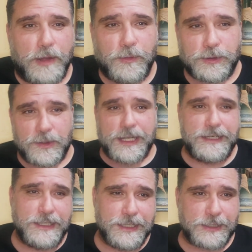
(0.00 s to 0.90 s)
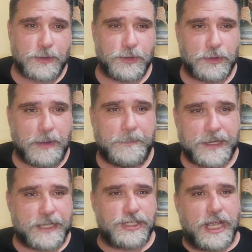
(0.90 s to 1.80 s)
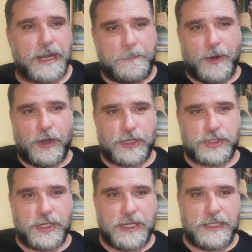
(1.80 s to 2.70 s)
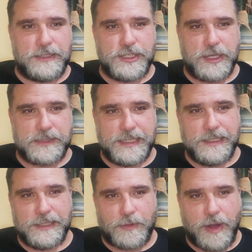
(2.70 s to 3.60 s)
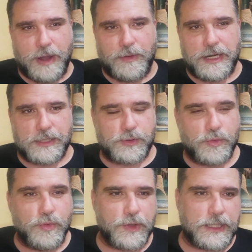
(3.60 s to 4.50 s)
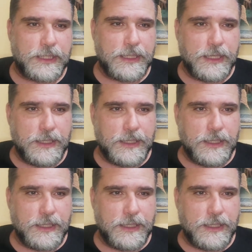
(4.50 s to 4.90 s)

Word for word: è molto carina secondo me perché c'è la Porsche di James Dean, qua quella su cui